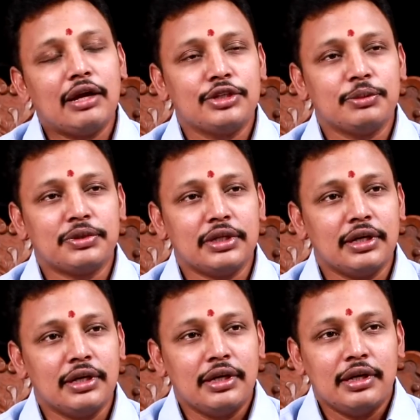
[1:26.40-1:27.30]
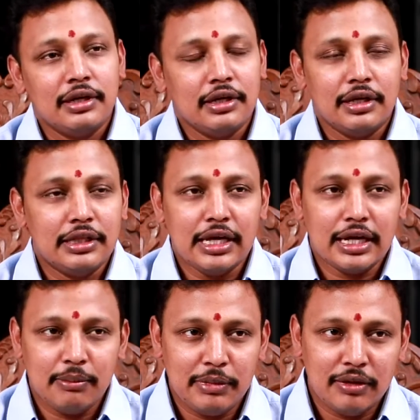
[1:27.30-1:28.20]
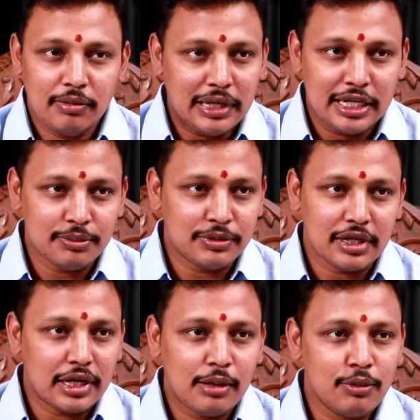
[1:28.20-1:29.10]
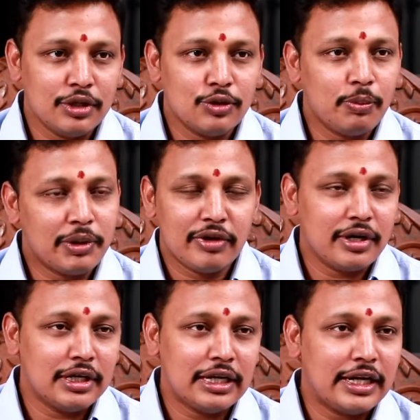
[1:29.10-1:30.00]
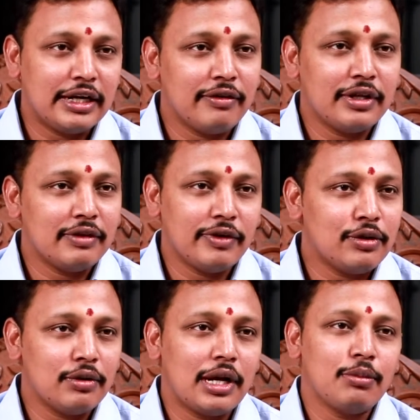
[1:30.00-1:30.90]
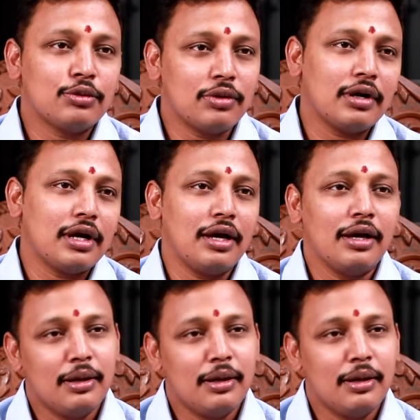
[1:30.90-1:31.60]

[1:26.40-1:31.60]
మళ్ళీ కూడా చెప్తున్నా ఇందాక మీకు మళ్ళీ చెప్తున్నా రామునితో పివరండి ఇట్లా అనేది వేరు వేరు రాముని తోక